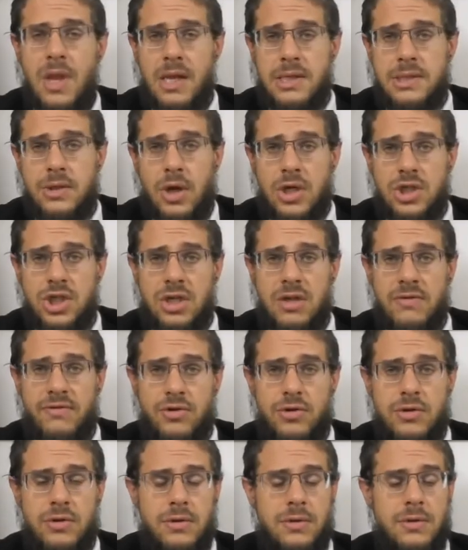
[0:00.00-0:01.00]
sans racheter
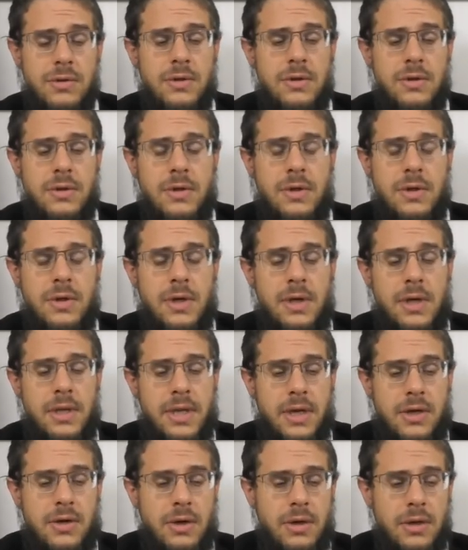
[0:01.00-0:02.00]
vote.
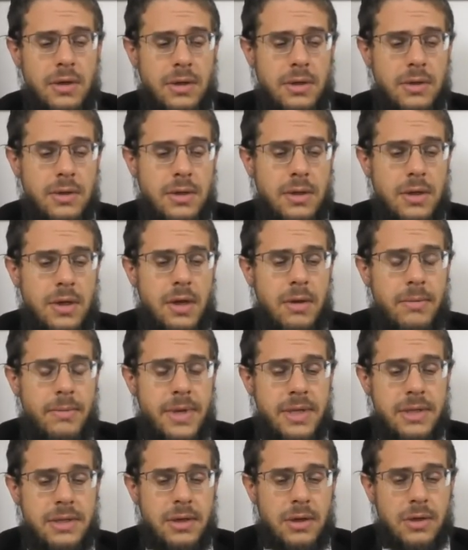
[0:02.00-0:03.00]
D'accord
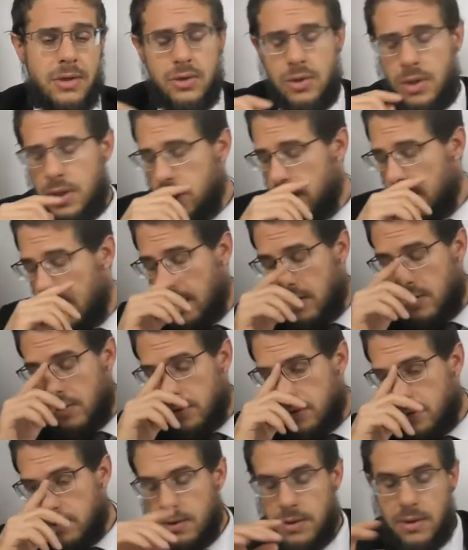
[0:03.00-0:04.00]
Maintenant, sur les
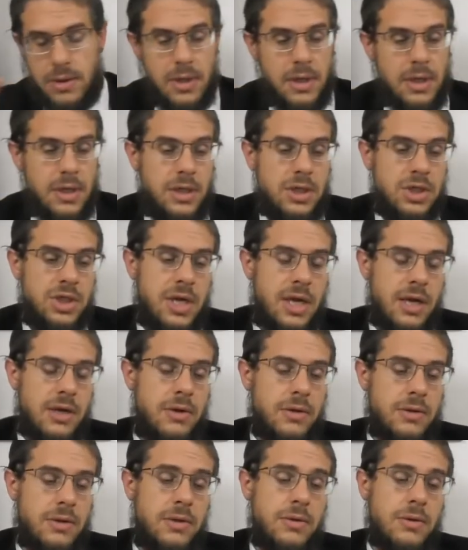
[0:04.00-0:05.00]
Shlakot. Les
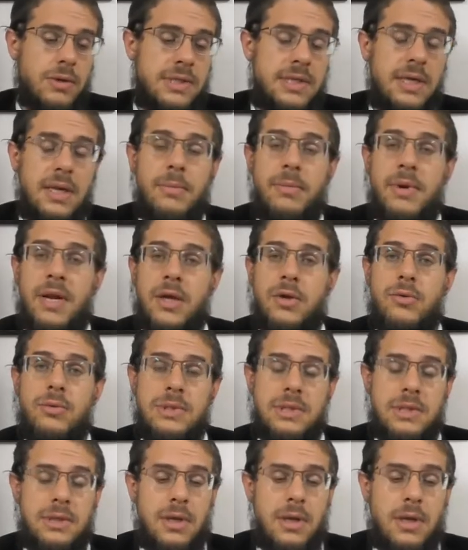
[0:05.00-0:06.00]
Shlakot, donc c'est les plats
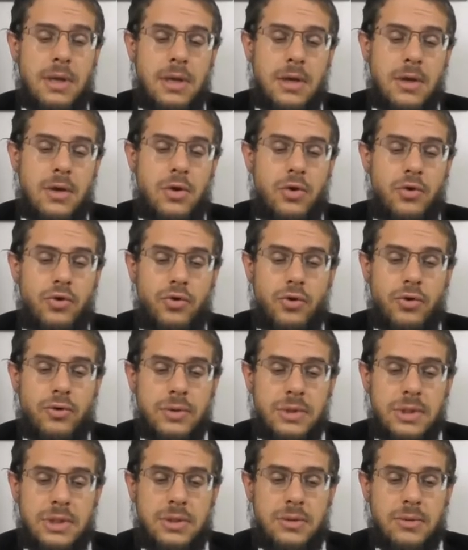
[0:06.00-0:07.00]
cuisinés deux
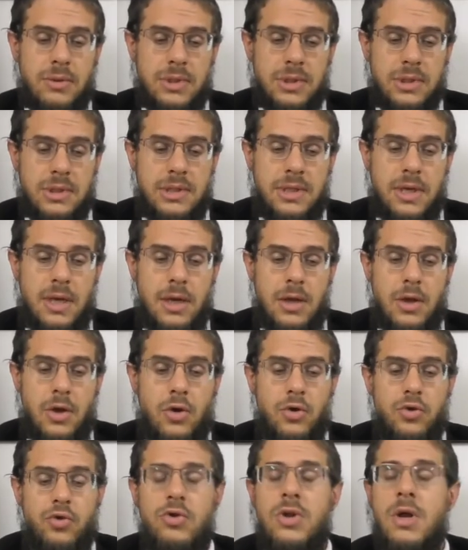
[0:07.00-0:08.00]
conditions essentielles.
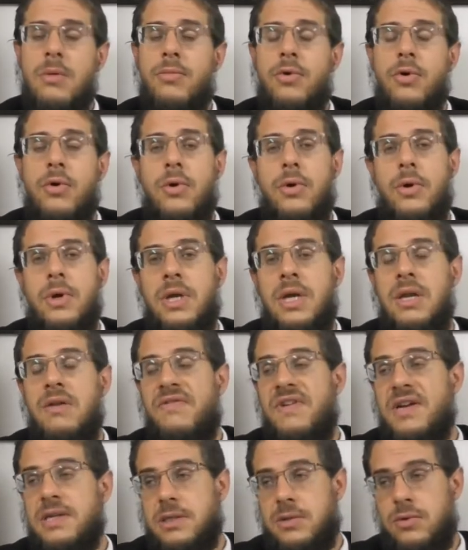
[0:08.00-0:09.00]
Tout d'abord, qu'il
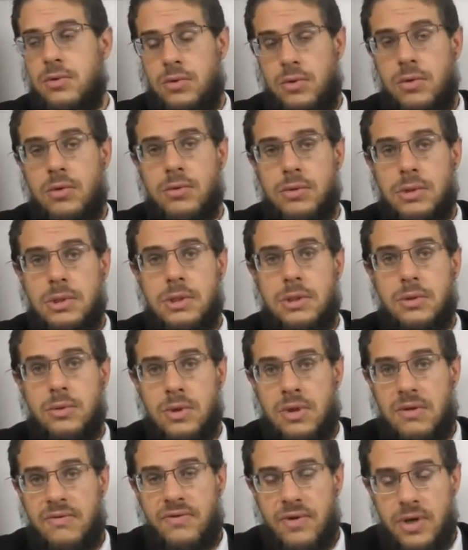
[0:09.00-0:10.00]
fasse deux
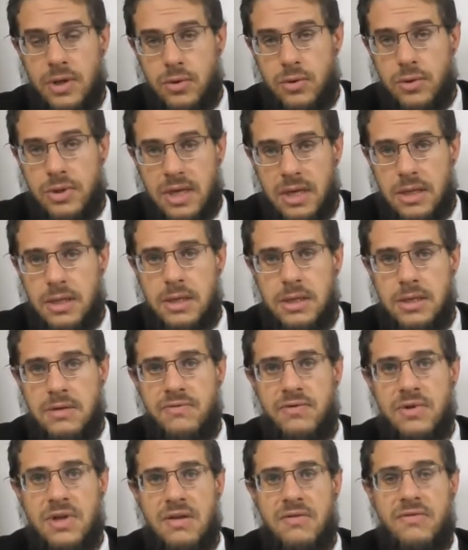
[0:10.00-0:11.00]
conditions, qu'il faut les deux tartelles et qu'il
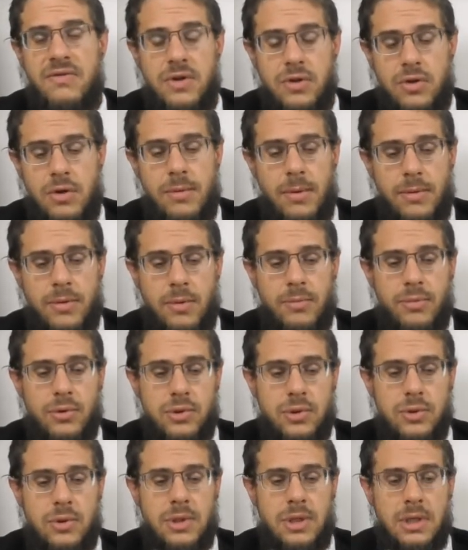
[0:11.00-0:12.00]
il faut les deux en même temps pour
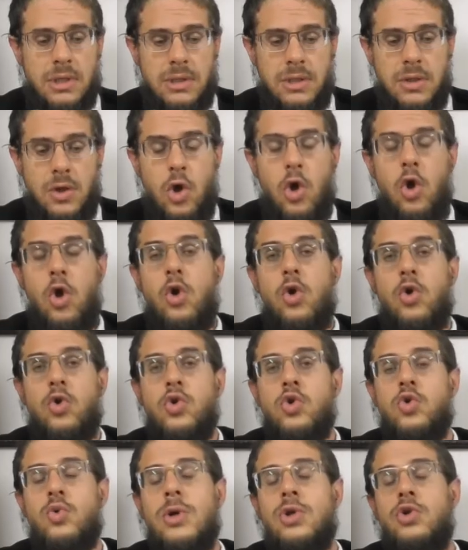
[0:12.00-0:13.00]
que ce soit interdit. Que
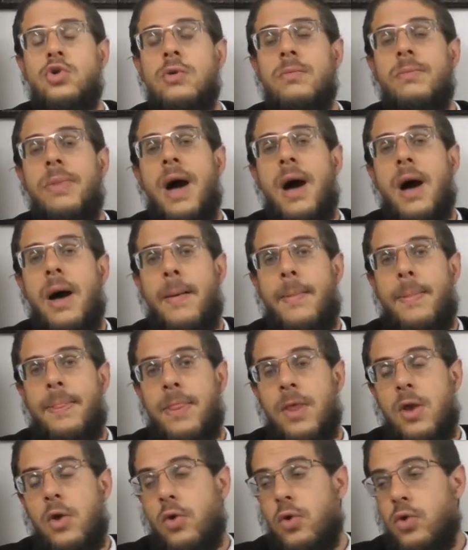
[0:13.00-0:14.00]
ce soit d'une part
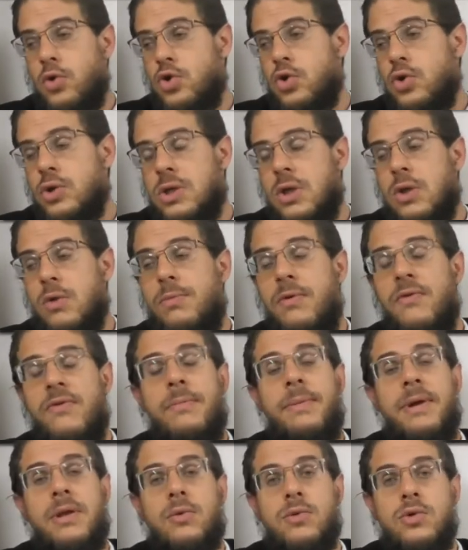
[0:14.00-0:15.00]
une chose qui ne pouvait
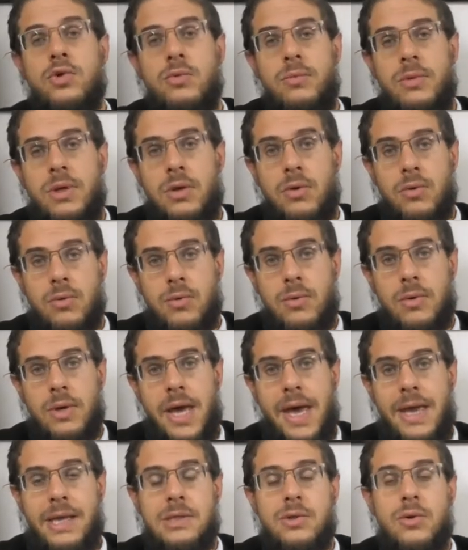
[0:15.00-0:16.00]
pas être consommée crue,
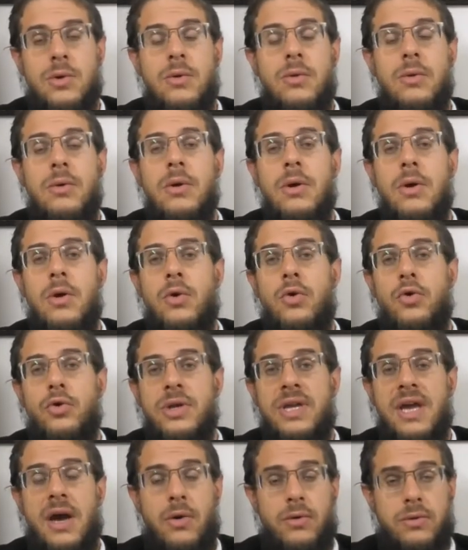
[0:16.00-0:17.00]
à exclure
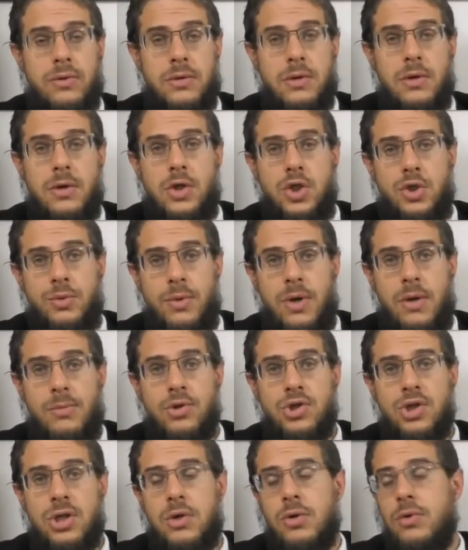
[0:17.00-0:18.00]
une carotte. Je peux la
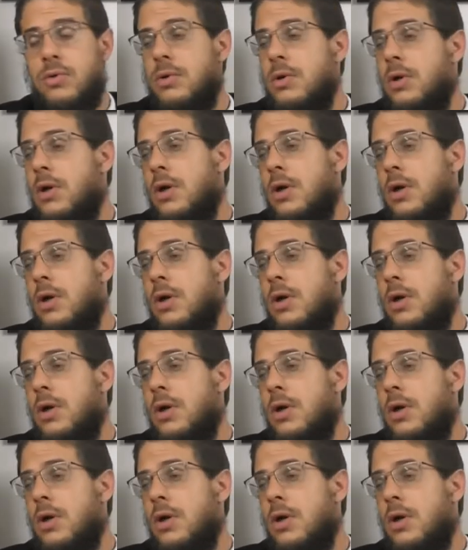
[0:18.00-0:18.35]
manger crue,